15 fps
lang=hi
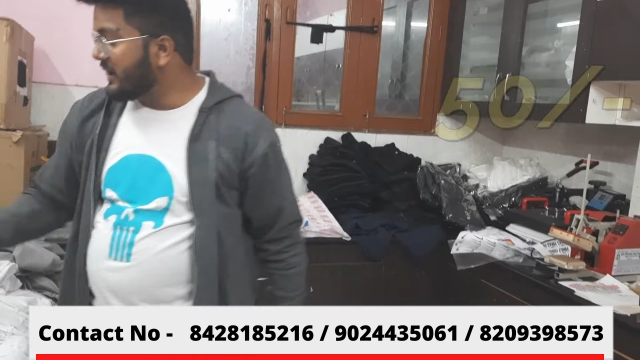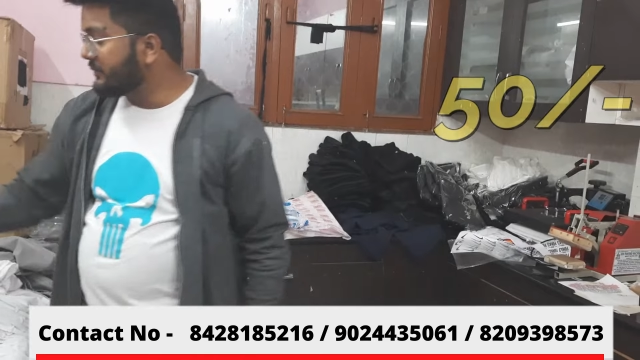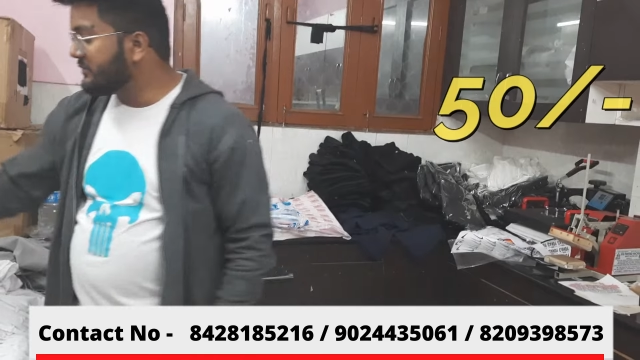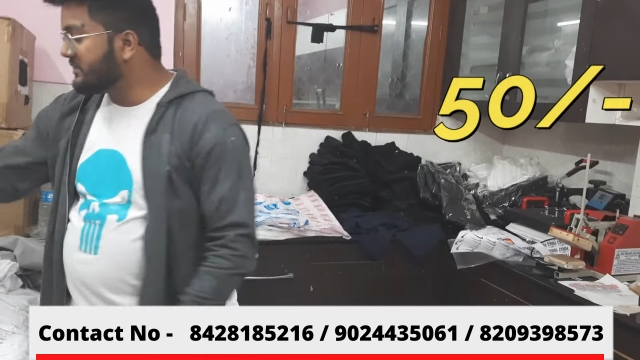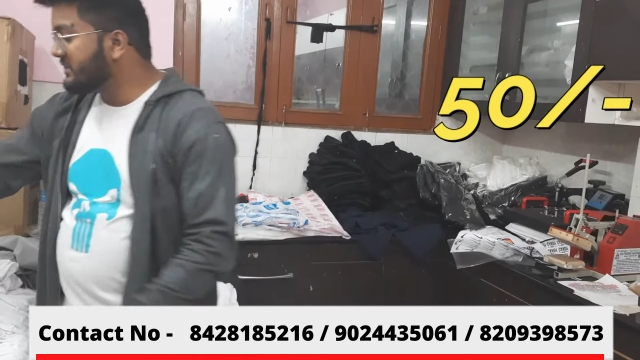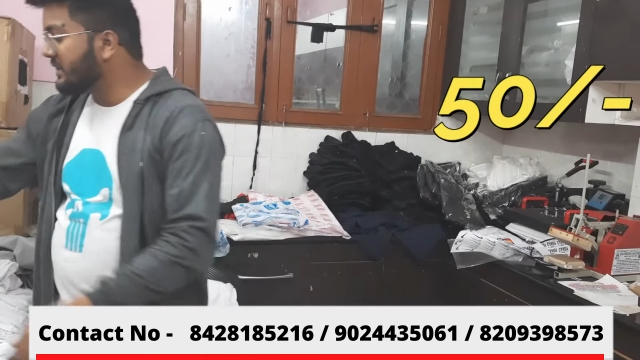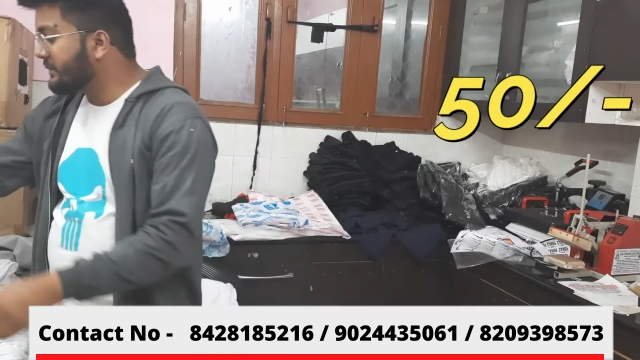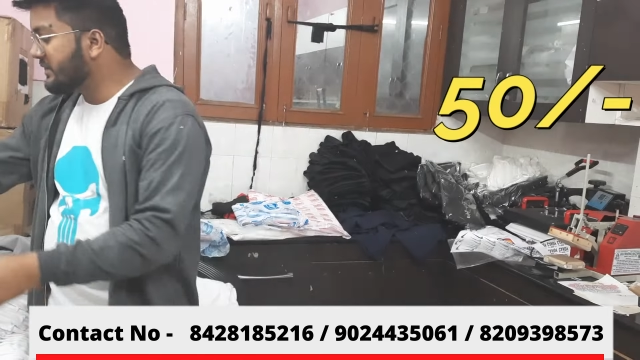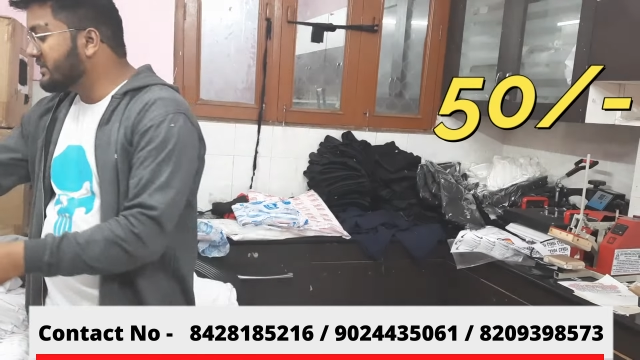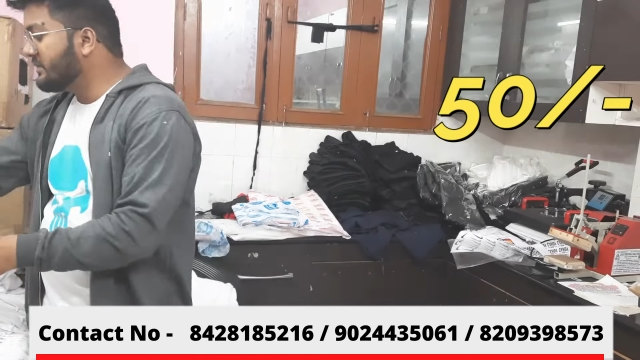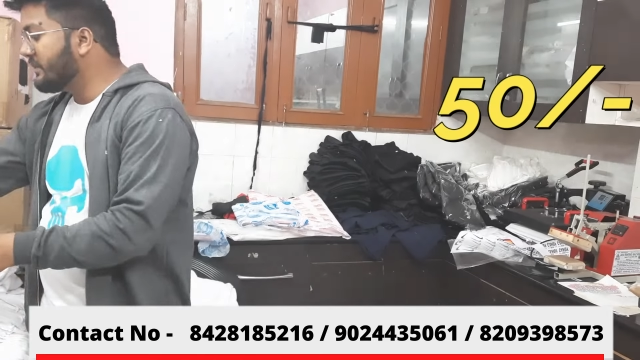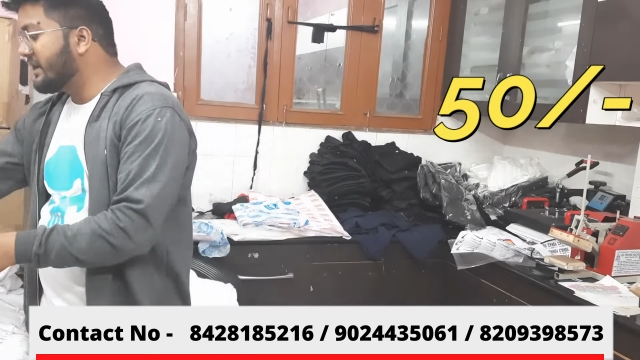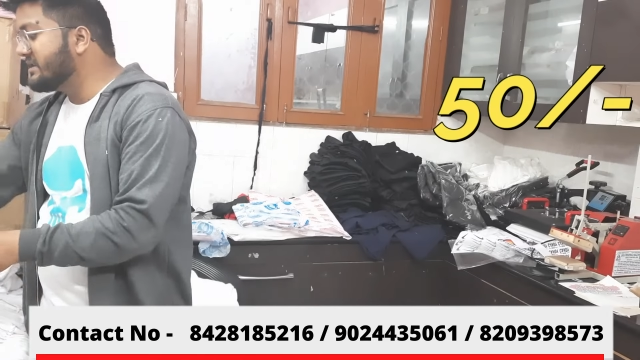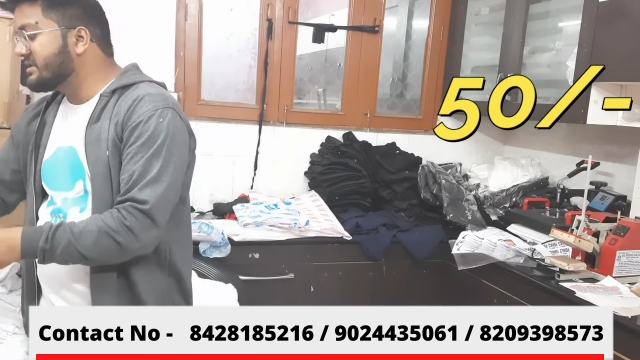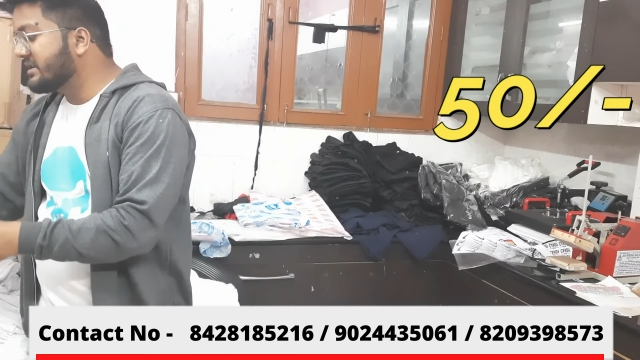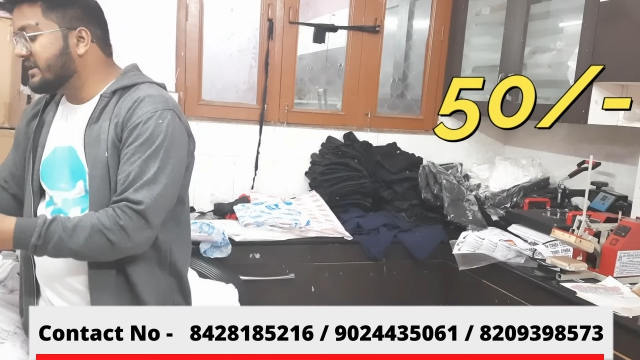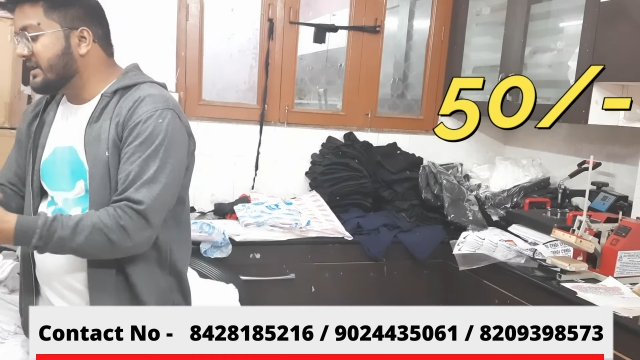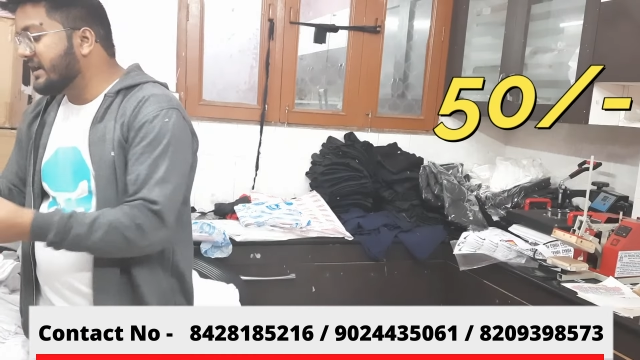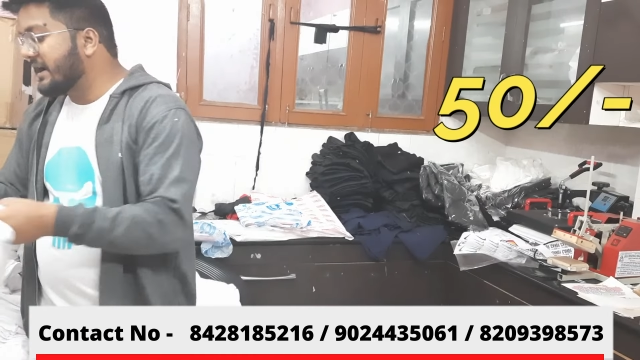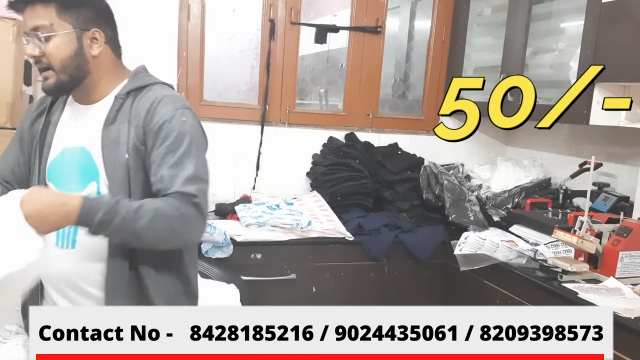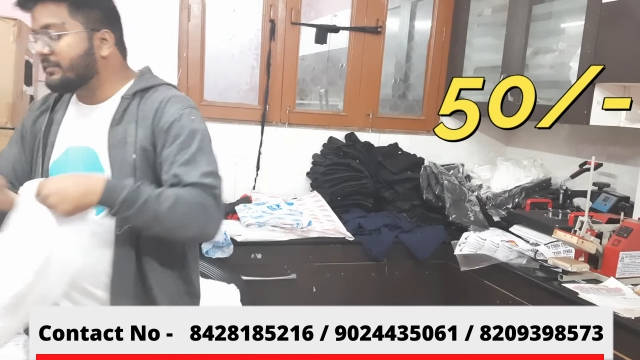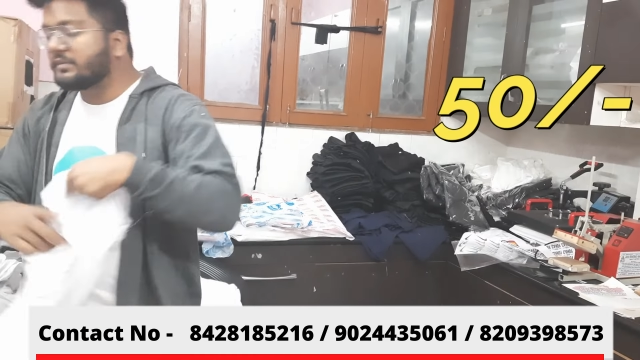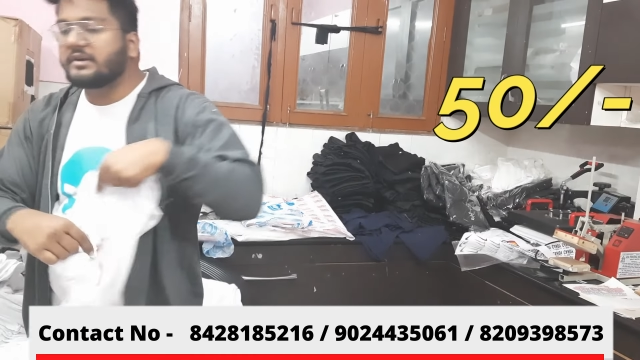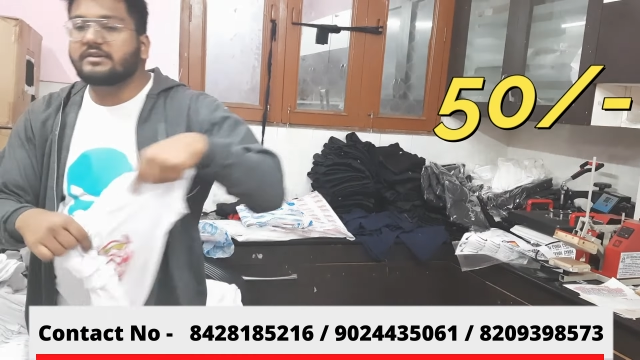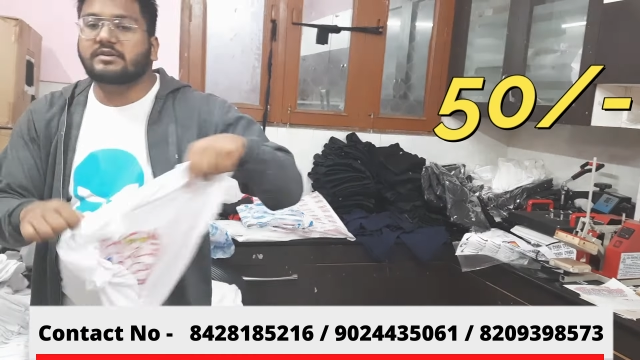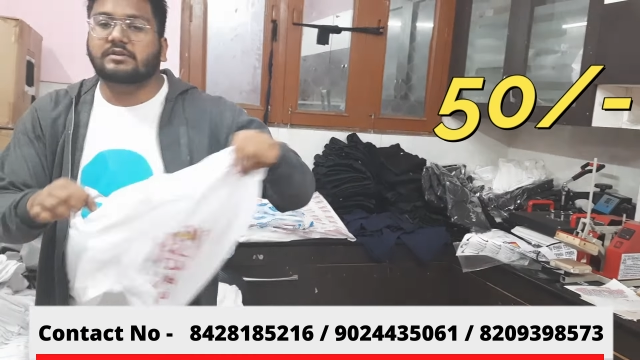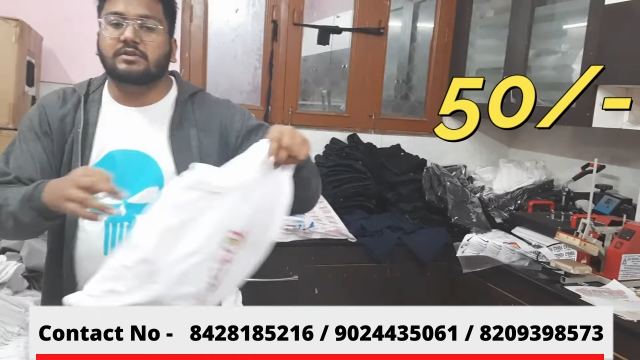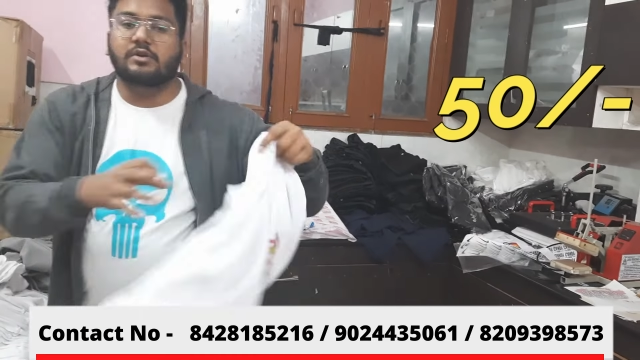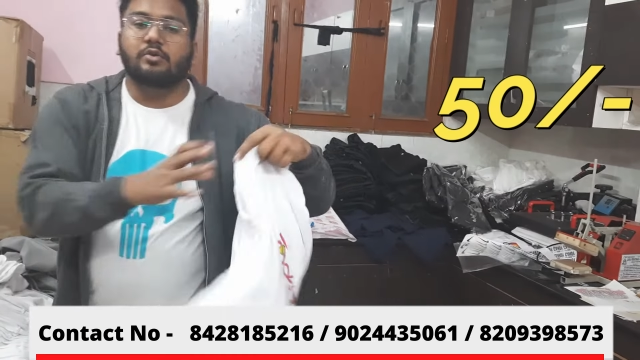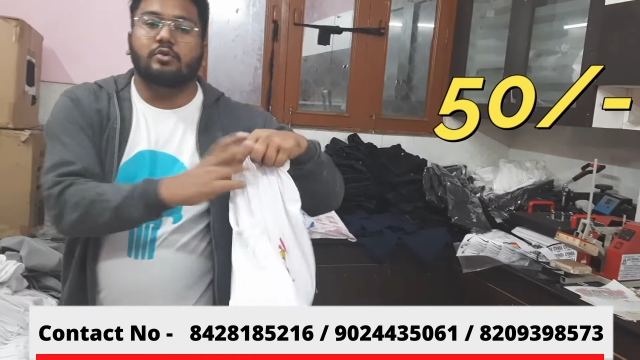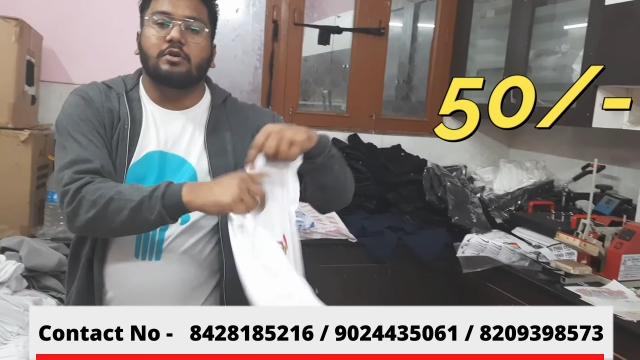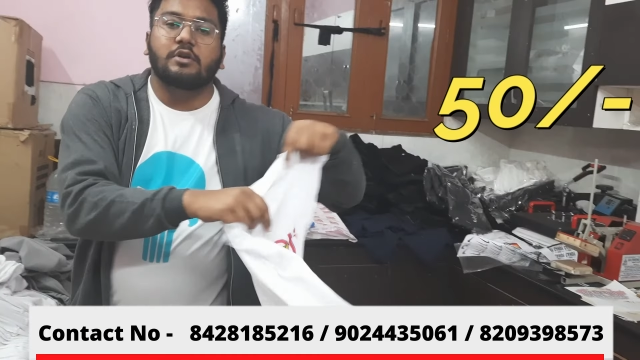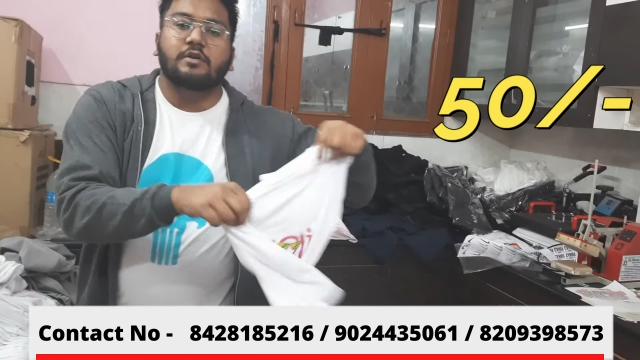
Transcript: अब जितना मर्जी माल चाहिए आप ले सकते हो